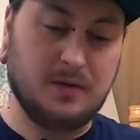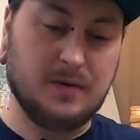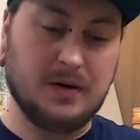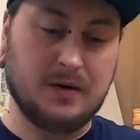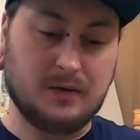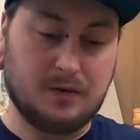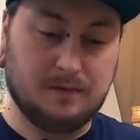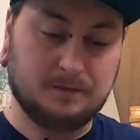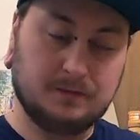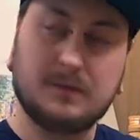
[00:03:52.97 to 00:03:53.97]
добавит
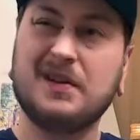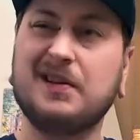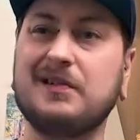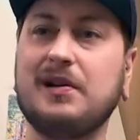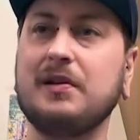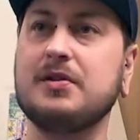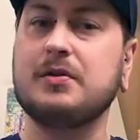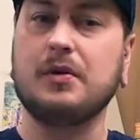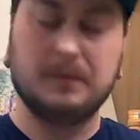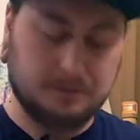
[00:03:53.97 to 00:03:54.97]
такой кислинки,
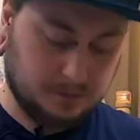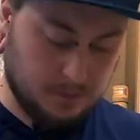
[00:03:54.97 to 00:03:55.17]
что ли.